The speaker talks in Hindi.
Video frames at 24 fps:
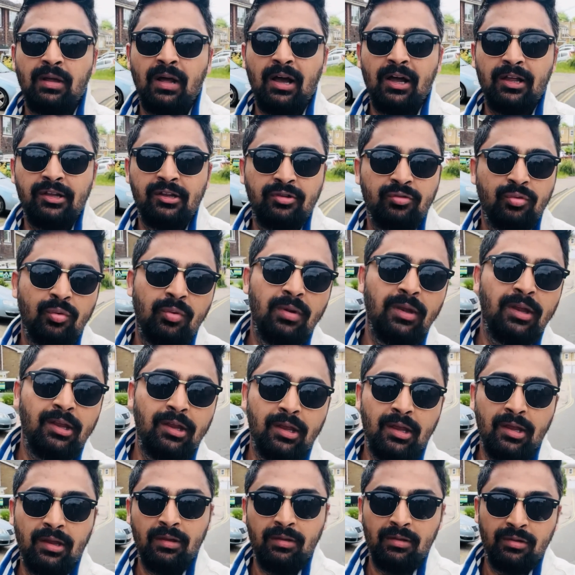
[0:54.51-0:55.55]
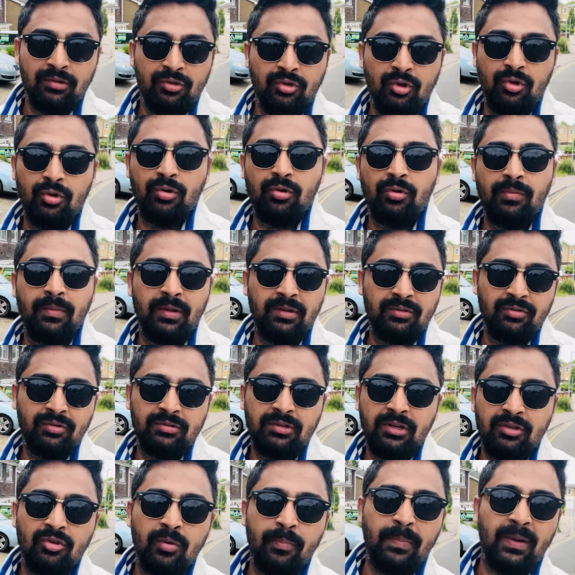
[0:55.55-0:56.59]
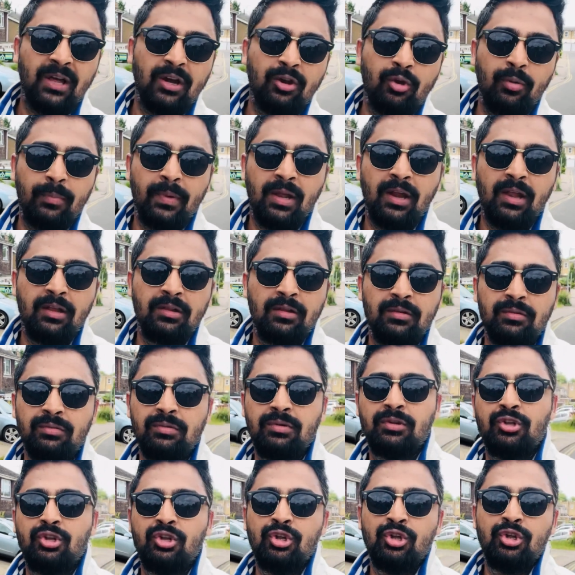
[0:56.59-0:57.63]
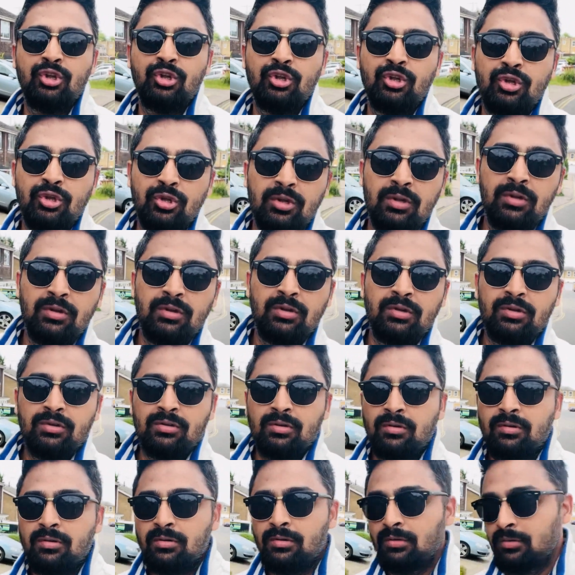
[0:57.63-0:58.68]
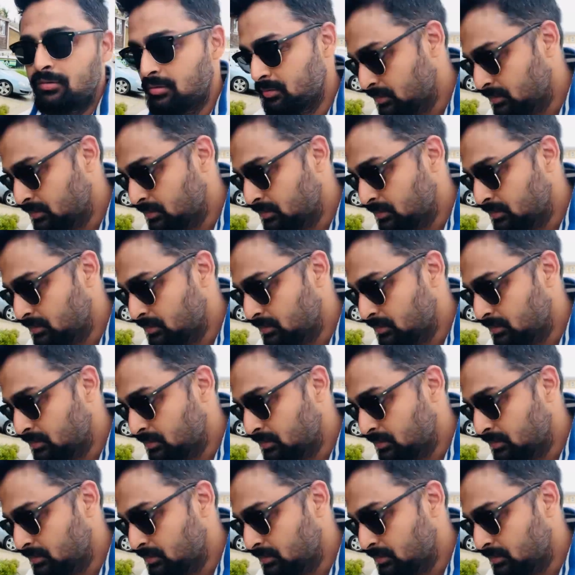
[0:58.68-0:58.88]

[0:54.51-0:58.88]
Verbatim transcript: आज स्कूल नहीं गया ये तो मैं सोचा इसको पार्क घुमा लाता हूँ तो